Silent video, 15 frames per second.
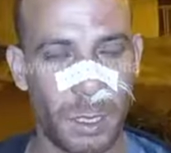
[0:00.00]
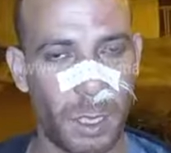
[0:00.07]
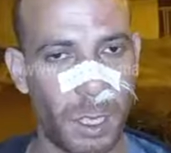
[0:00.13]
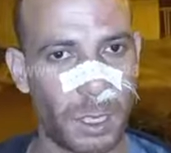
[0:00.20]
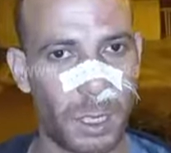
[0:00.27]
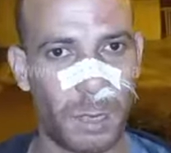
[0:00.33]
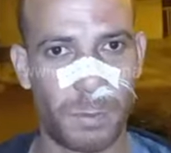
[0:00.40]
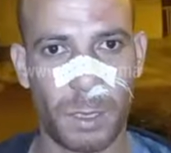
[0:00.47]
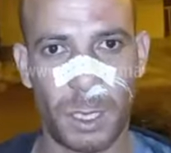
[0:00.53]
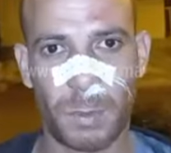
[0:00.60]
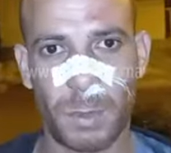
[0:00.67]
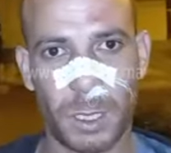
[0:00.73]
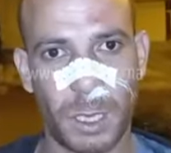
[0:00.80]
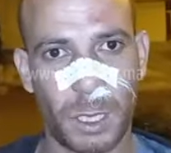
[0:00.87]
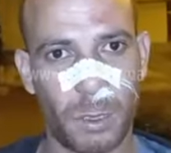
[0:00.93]
اجاب الله
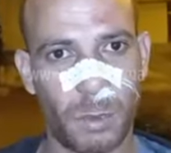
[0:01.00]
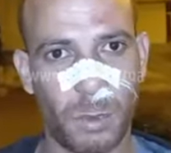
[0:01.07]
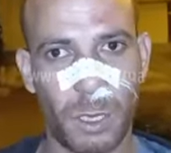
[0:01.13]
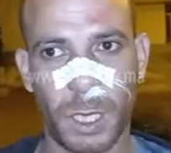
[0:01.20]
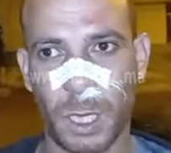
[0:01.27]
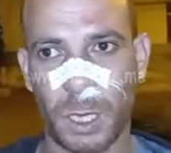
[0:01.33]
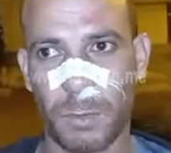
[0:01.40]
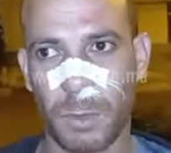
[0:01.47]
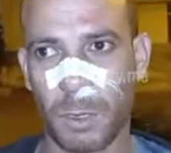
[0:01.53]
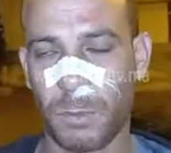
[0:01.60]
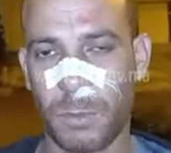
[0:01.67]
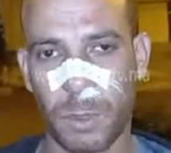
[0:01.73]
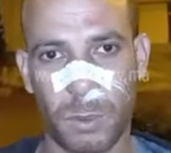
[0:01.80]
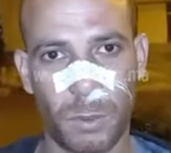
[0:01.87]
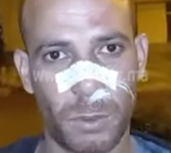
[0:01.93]
بعد اخويا هربنا
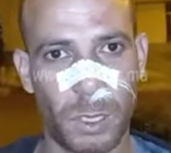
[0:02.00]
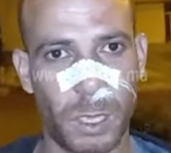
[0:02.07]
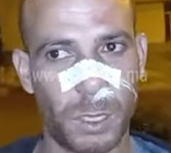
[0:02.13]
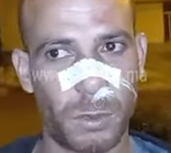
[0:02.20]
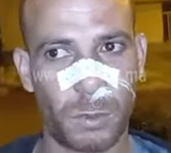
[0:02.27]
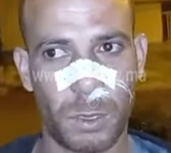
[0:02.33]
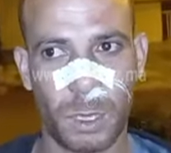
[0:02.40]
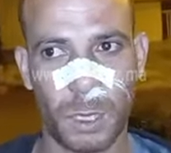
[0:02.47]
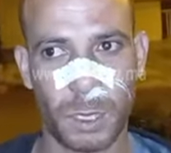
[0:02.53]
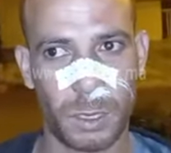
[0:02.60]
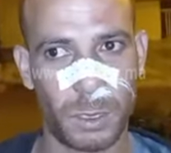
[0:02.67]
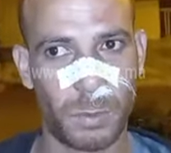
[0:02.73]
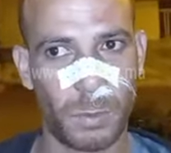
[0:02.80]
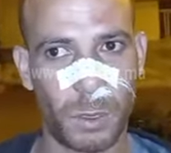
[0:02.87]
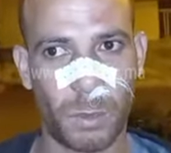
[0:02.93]
وفكونا هذوك
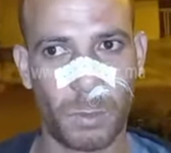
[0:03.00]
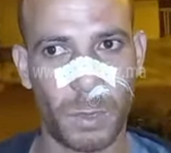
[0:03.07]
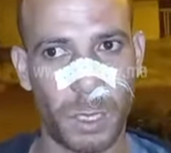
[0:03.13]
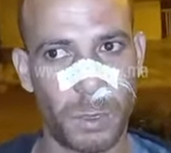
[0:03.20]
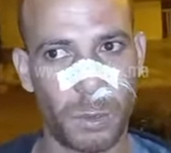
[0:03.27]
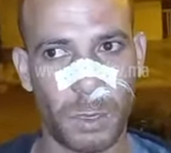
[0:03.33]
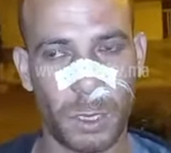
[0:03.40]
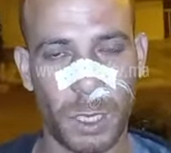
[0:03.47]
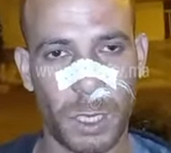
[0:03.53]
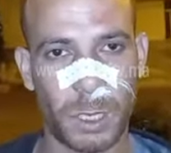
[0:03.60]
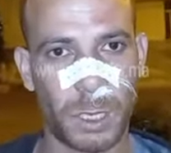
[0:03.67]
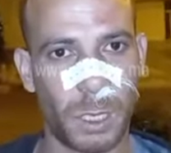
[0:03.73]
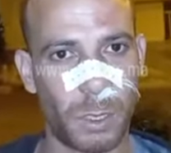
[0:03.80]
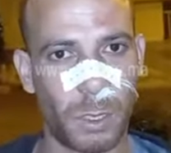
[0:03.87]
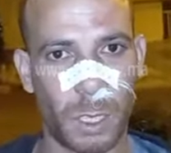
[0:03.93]
الناس هما هذوك الناس
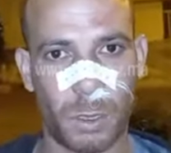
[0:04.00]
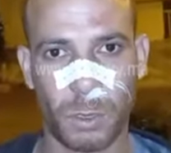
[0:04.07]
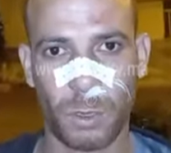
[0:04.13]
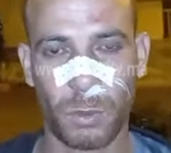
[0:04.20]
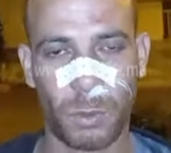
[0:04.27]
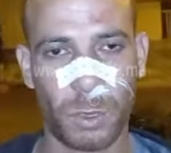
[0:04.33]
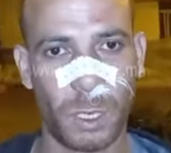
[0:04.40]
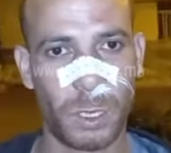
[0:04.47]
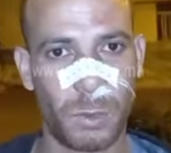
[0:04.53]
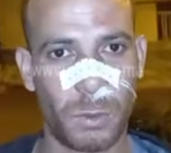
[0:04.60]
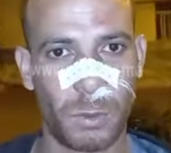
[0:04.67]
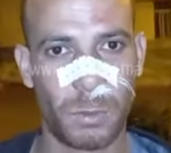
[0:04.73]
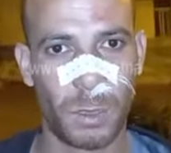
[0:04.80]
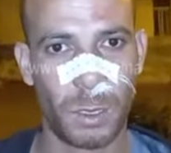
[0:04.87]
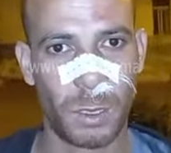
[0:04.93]
كانوا غيقتلونا اليوم
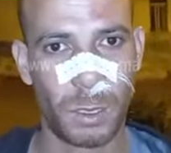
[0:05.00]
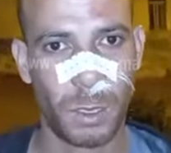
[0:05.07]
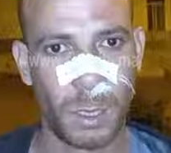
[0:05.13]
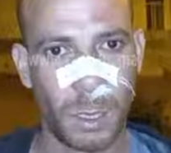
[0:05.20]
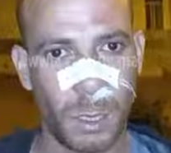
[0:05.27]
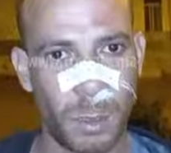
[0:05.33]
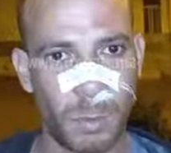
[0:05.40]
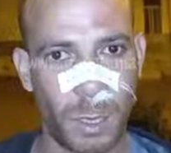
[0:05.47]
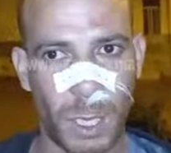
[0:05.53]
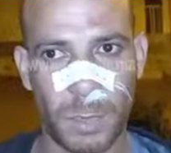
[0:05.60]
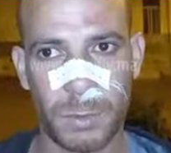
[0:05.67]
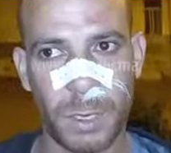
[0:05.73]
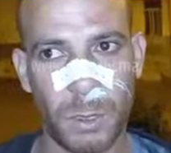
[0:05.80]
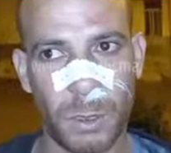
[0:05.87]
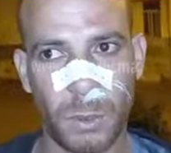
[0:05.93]
ما
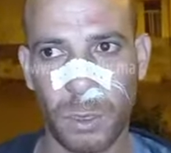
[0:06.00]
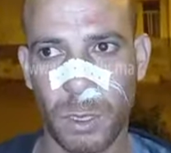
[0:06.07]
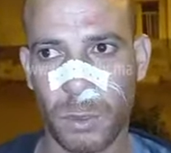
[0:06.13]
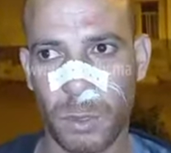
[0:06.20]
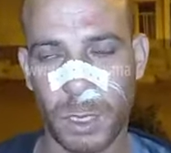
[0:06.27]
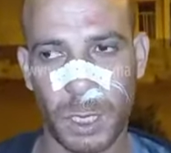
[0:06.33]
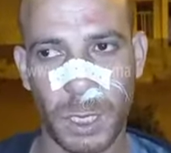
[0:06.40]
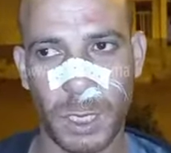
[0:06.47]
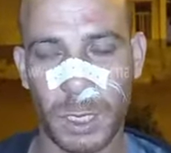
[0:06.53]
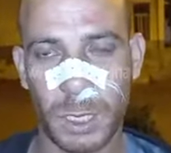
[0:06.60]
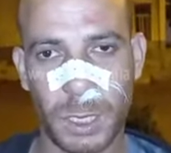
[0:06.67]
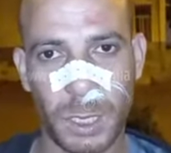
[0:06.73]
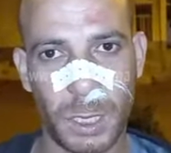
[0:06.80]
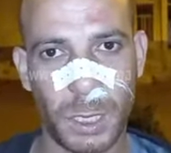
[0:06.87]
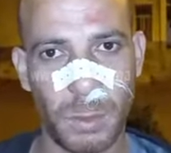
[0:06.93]
عرفش اخويا واش كاين
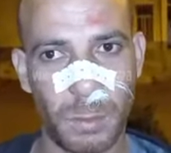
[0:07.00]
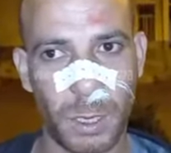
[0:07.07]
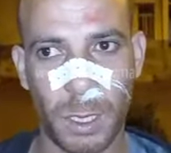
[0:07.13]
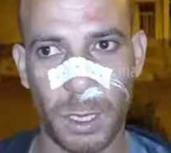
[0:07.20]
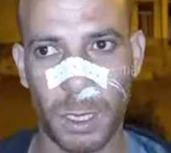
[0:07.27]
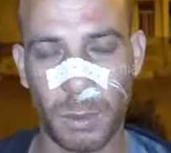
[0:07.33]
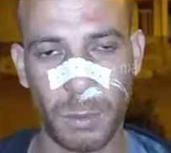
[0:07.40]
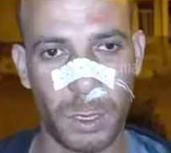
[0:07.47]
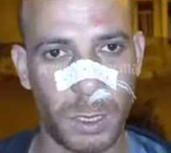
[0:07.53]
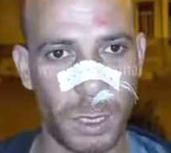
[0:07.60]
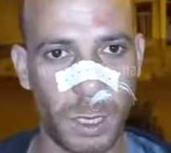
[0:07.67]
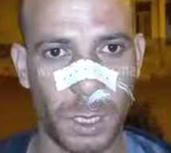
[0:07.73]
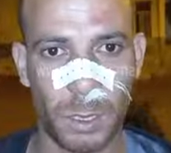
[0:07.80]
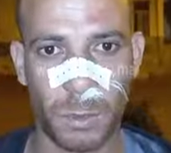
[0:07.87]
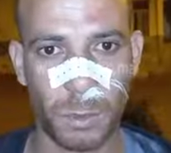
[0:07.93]
السيبه ولا
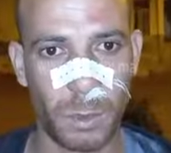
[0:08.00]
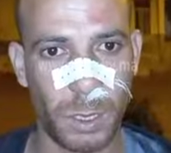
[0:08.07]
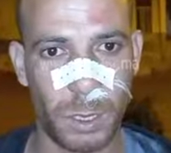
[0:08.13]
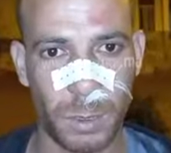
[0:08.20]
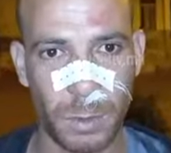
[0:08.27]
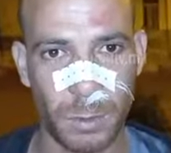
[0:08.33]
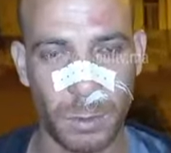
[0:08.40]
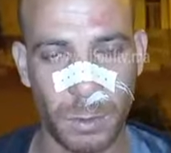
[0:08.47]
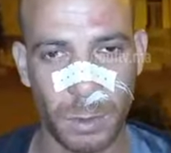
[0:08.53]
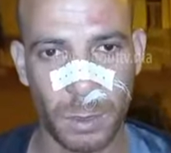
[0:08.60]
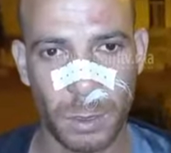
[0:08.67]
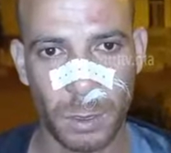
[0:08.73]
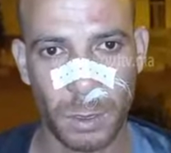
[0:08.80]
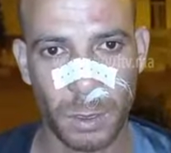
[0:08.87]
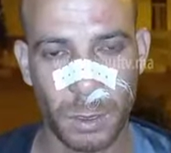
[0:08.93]
شنو هو انت شنو
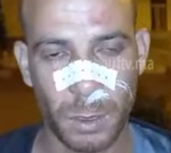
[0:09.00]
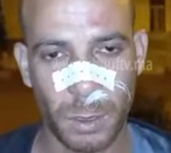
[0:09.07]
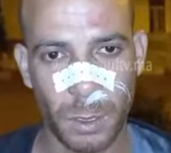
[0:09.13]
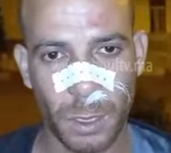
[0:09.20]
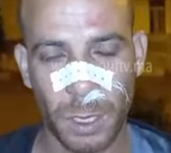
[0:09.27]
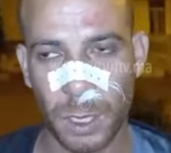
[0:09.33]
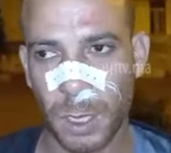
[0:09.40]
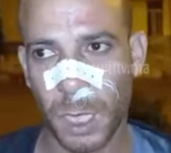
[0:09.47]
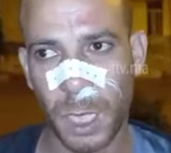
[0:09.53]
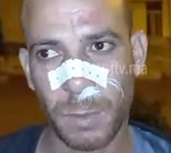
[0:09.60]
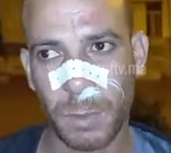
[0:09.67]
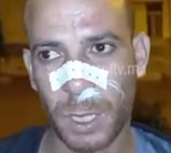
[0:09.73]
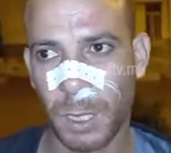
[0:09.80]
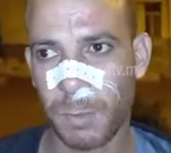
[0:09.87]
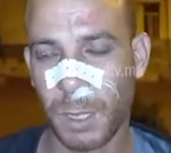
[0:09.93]
كطالب كنطالب
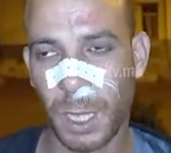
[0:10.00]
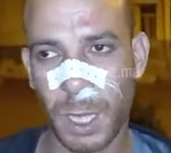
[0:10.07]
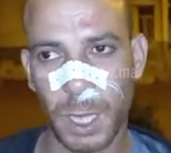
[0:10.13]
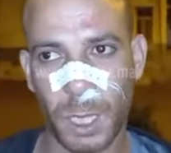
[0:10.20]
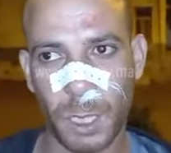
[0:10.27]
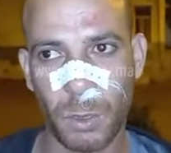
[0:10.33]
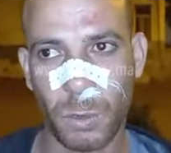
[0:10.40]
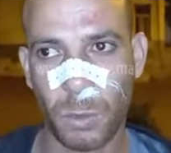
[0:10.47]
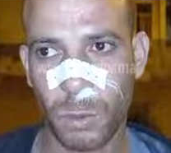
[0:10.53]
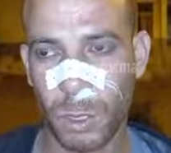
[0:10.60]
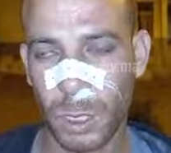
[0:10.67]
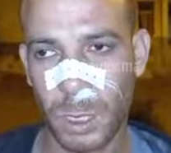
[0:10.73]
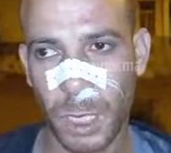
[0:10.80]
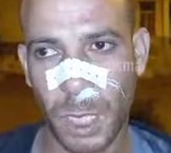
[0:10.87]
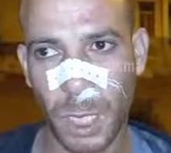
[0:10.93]
انا بحقي
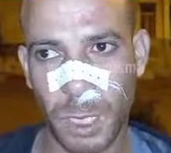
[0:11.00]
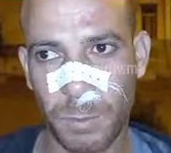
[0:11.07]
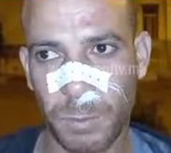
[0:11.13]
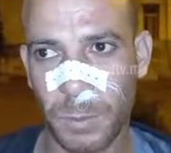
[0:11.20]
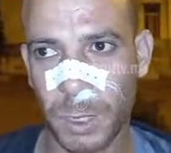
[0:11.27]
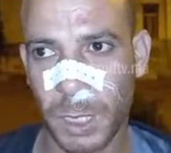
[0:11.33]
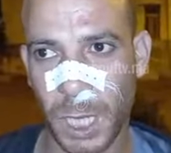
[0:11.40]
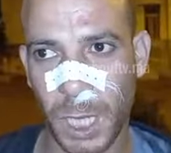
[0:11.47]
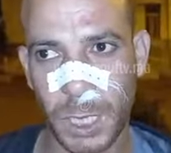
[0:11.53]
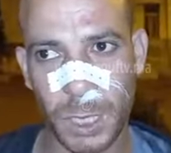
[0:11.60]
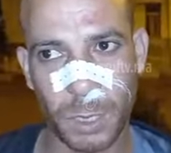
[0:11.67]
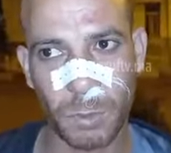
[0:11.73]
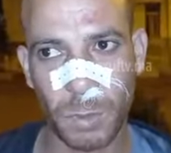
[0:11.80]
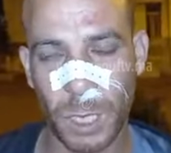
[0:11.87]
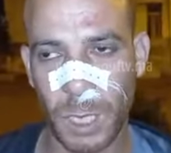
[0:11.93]
وكنطالب بشي حاجه
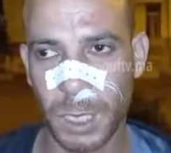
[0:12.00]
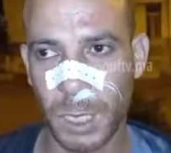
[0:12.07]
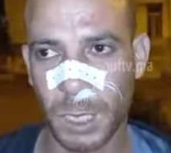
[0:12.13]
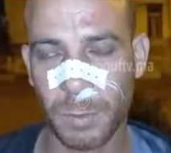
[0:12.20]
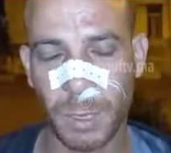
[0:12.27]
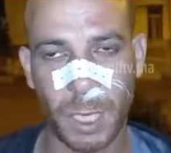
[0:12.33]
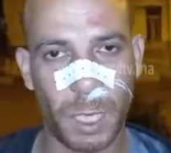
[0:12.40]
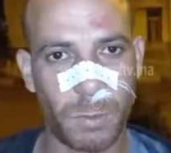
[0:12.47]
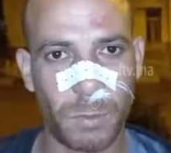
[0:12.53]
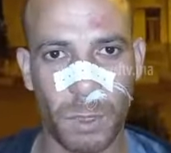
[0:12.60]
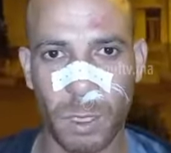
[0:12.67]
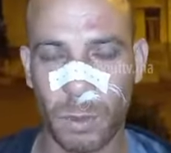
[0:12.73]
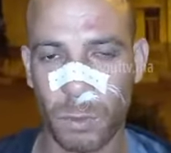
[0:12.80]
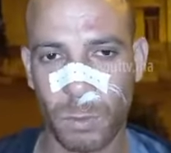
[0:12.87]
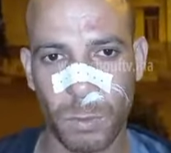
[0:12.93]
توقع ليا ما
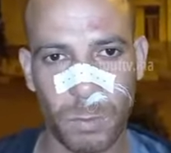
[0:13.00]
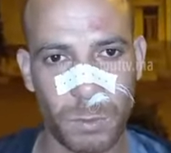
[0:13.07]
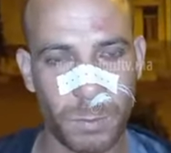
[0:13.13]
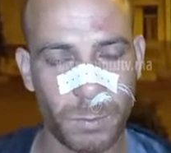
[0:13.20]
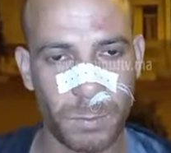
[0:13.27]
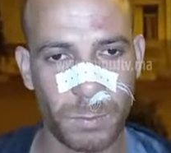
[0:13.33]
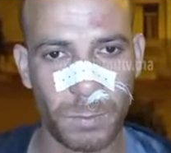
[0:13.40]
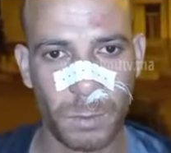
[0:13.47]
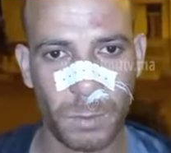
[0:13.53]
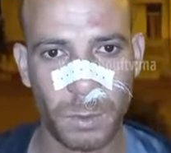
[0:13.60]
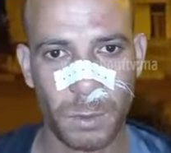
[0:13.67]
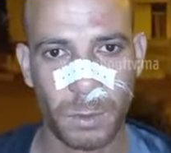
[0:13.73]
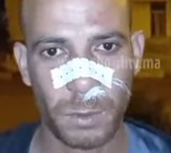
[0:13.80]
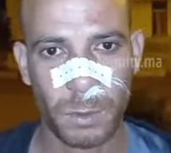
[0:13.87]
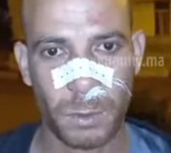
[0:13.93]
نعرفوها
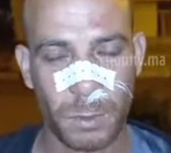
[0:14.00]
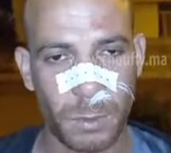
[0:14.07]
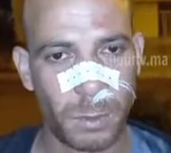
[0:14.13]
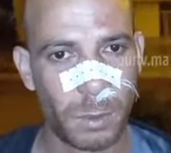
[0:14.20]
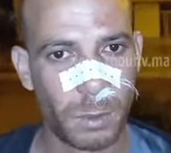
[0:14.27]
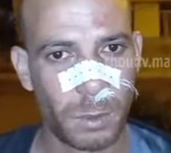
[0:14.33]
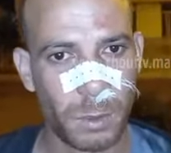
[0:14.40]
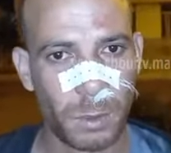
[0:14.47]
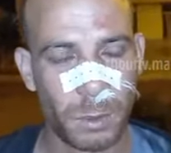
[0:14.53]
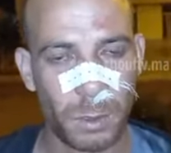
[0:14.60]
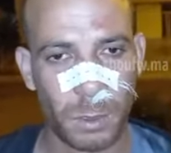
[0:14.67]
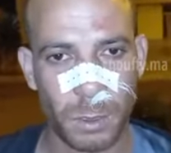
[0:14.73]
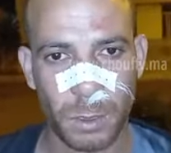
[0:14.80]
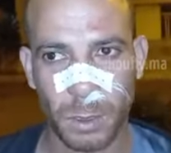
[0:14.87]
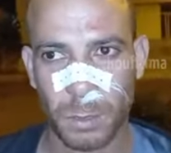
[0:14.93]
مشيتي عند
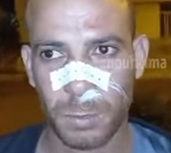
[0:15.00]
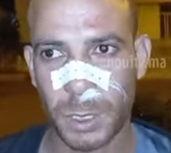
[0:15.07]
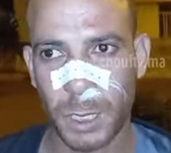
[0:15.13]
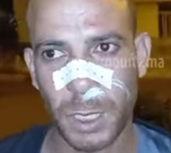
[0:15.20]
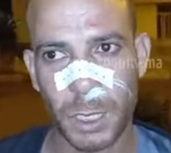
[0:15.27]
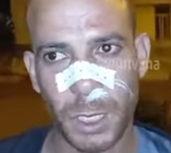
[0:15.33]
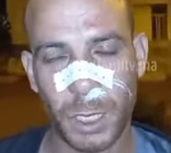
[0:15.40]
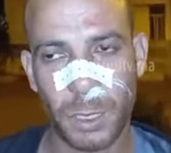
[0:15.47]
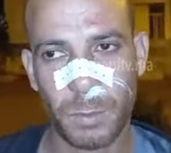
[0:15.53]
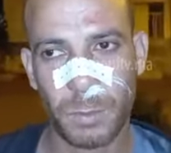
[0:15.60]
البوليس مشيت عند